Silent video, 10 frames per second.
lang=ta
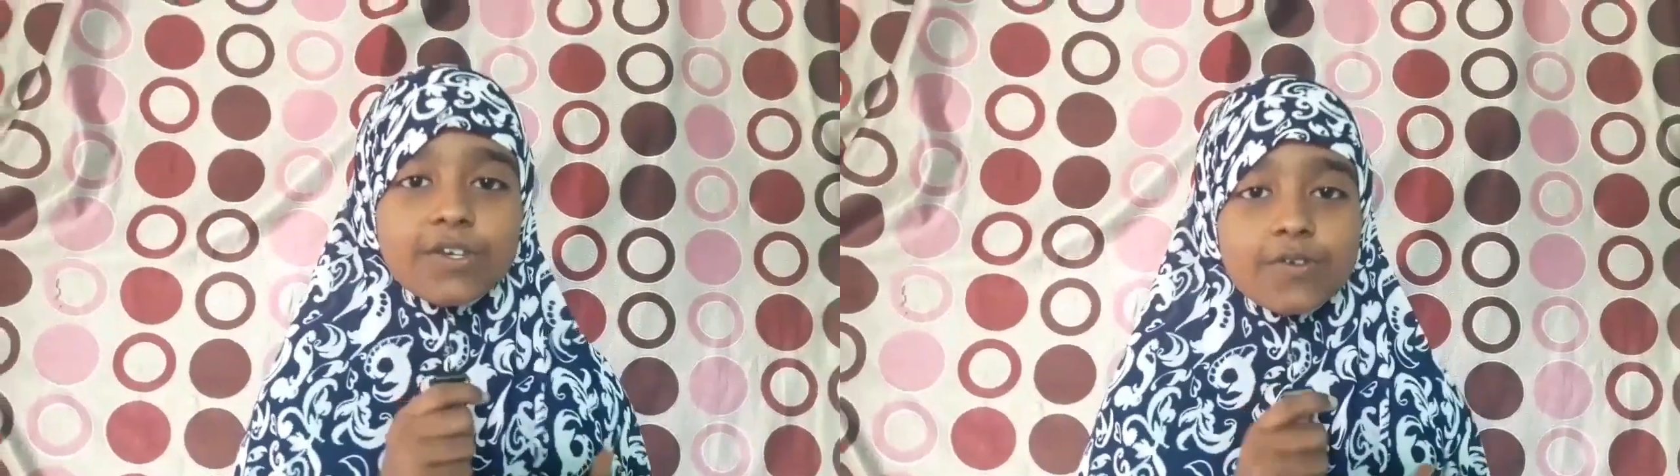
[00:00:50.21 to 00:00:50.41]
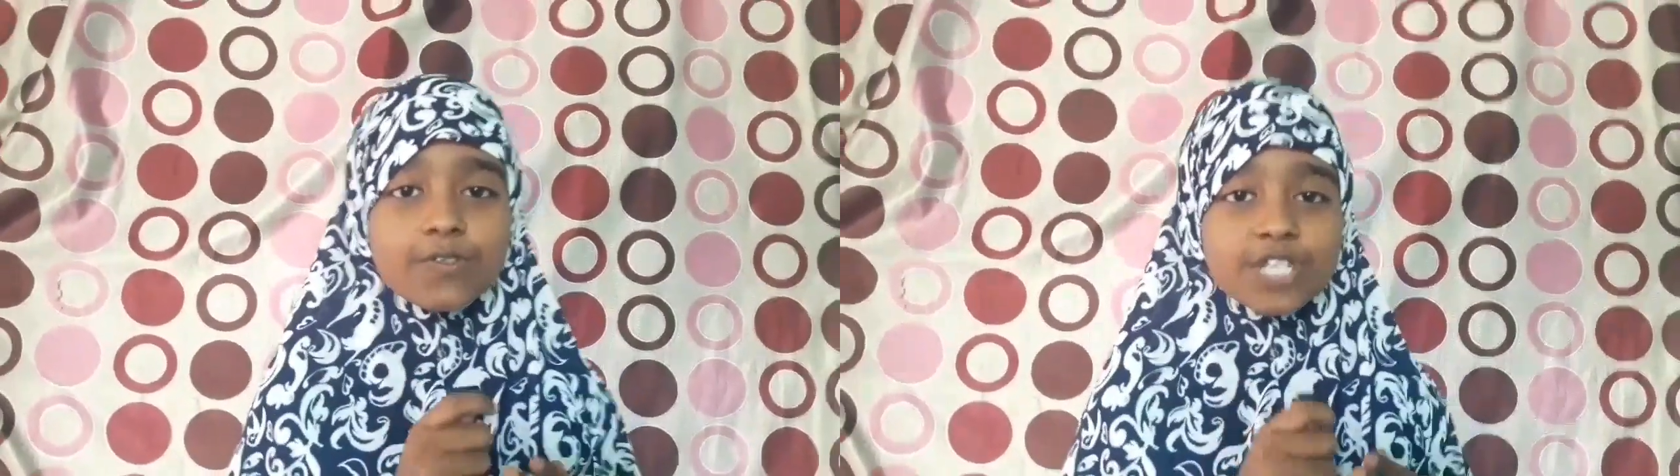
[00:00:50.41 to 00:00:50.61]

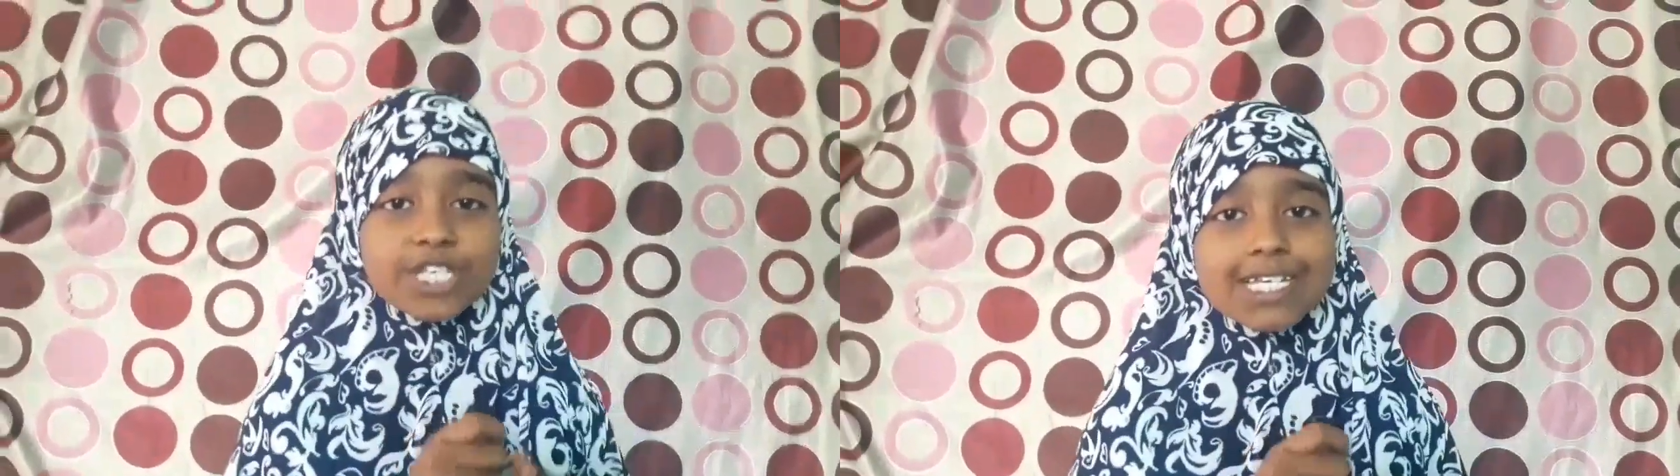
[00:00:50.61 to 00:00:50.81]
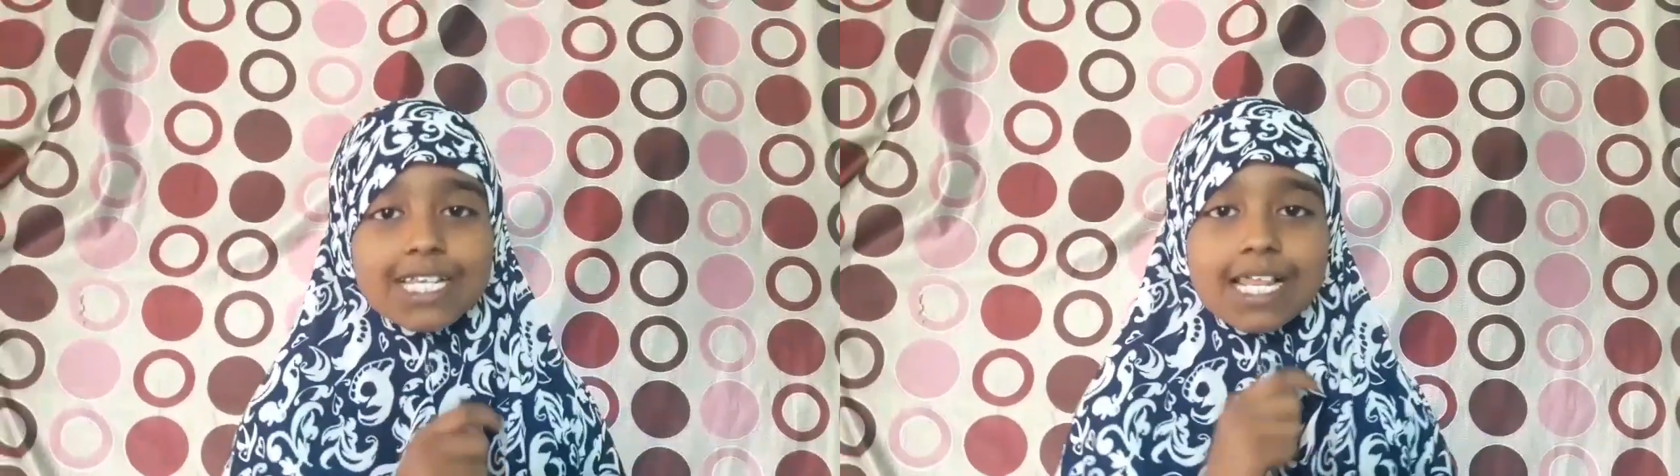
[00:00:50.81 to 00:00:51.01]
இன்னும் இந்த
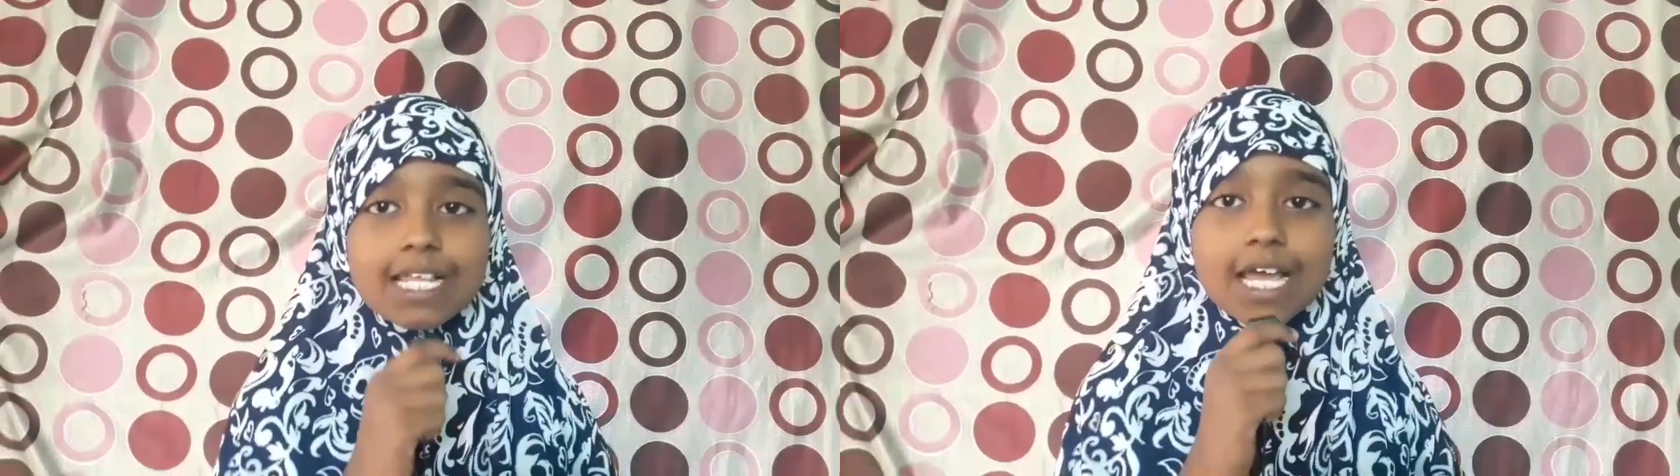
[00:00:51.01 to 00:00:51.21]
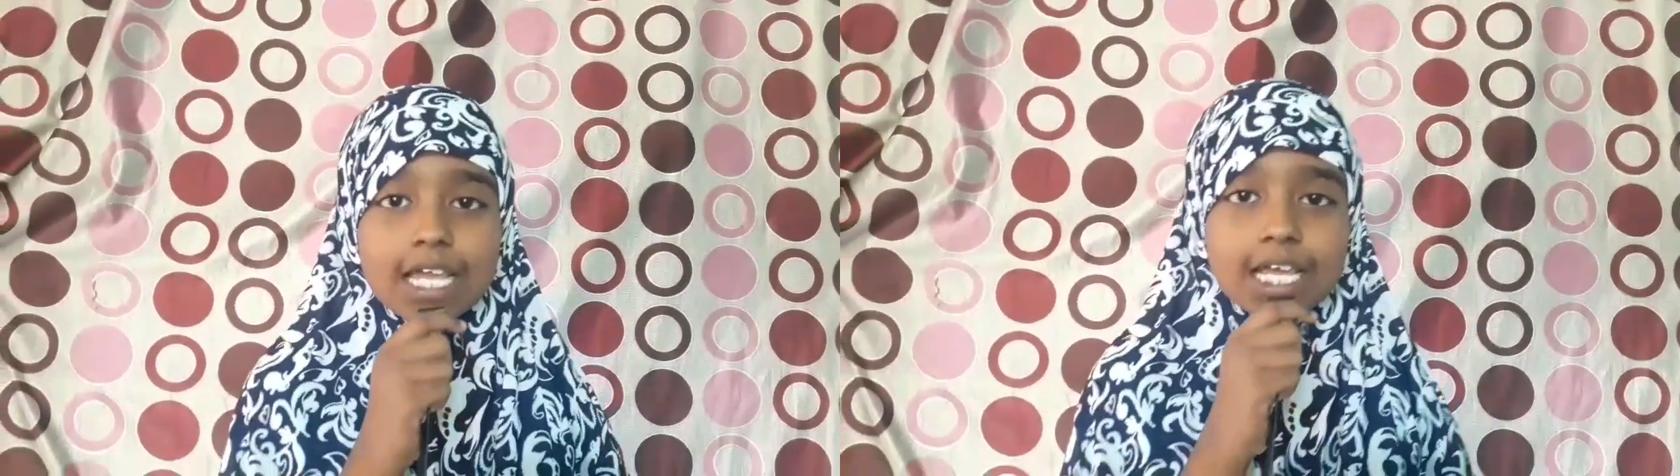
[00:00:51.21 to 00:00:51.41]

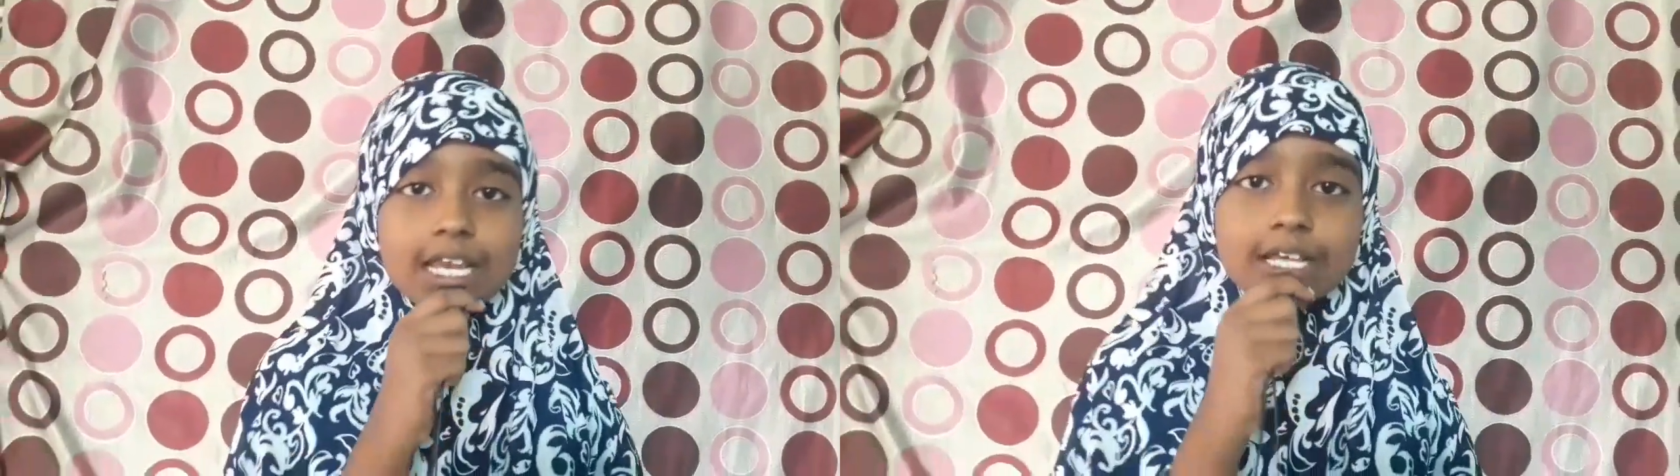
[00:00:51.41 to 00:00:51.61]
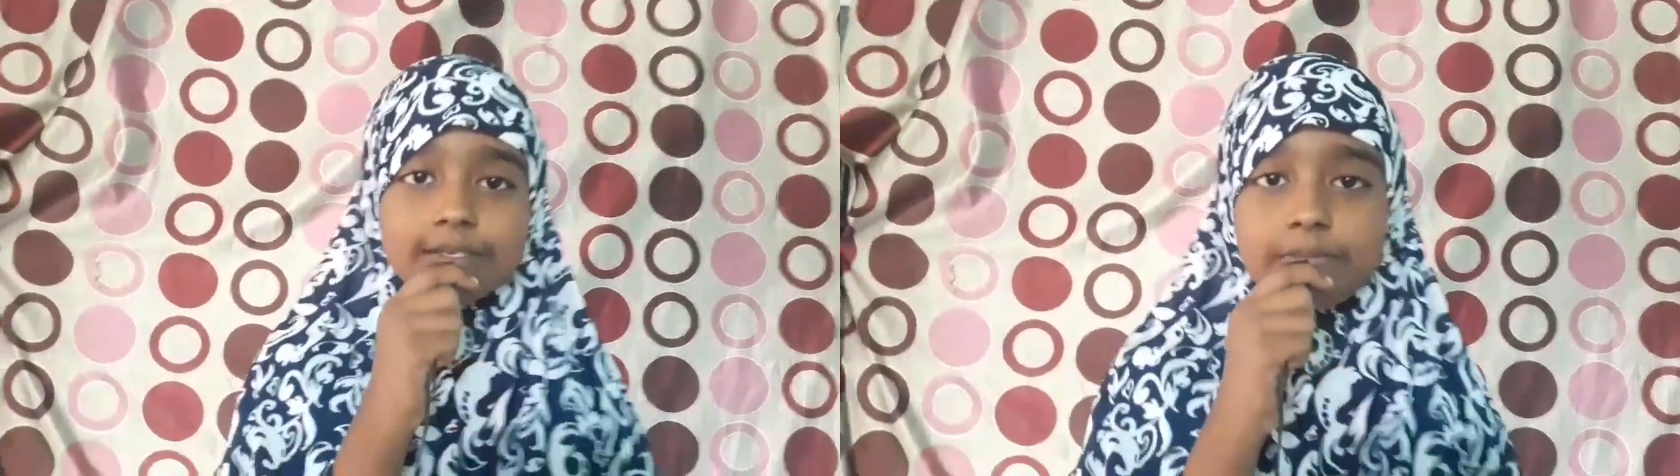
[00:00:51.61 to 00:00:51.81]
சேனலில் யார் யாரெல்லாம்